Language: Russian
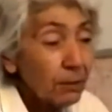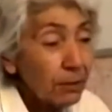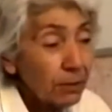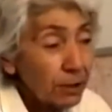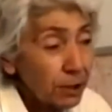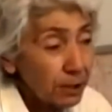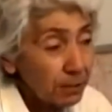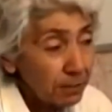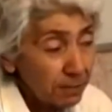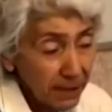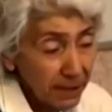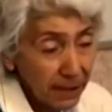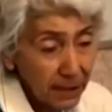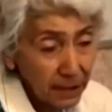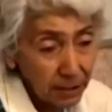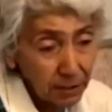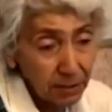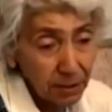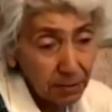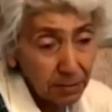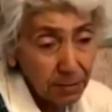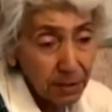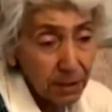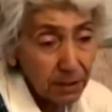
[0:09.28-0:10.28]
очень
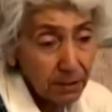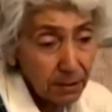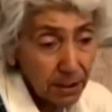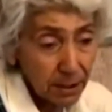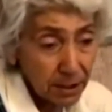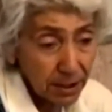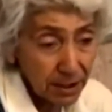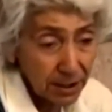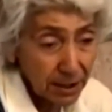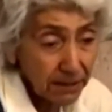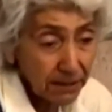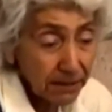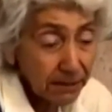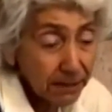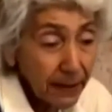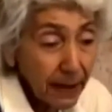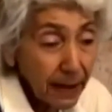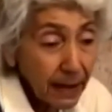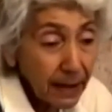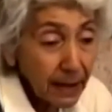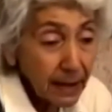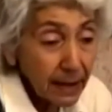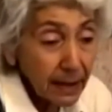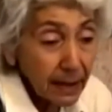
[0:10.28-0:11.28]
простое предложение,
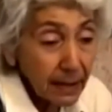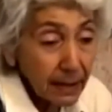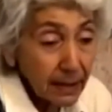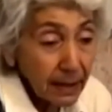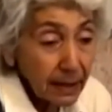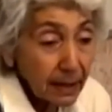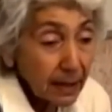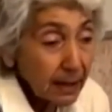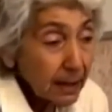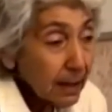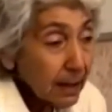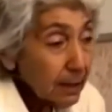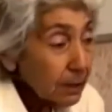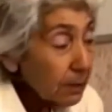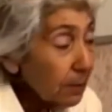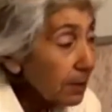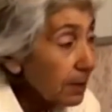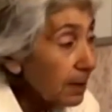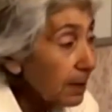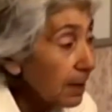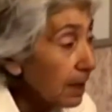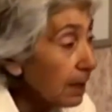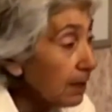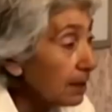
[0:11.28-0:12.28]
и
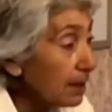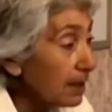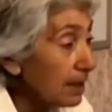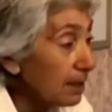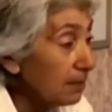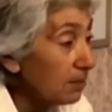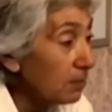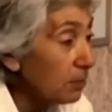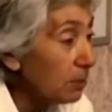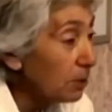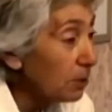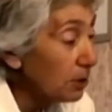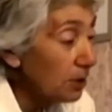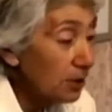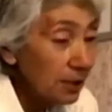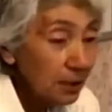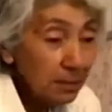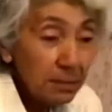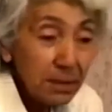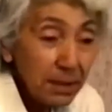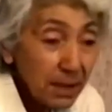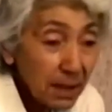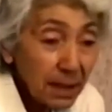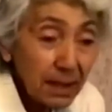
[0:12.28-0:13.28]
которое, наверное, очень
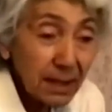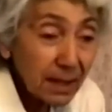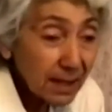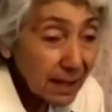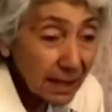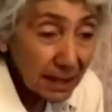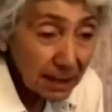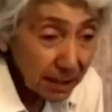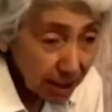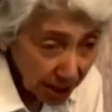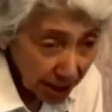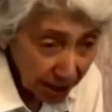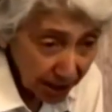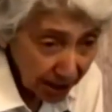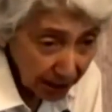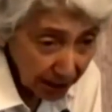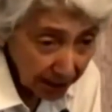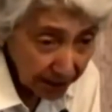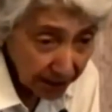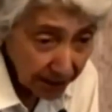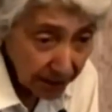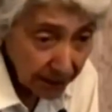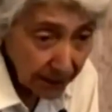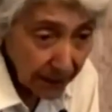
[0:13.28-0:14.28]
неприятно слышать,
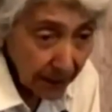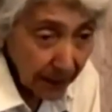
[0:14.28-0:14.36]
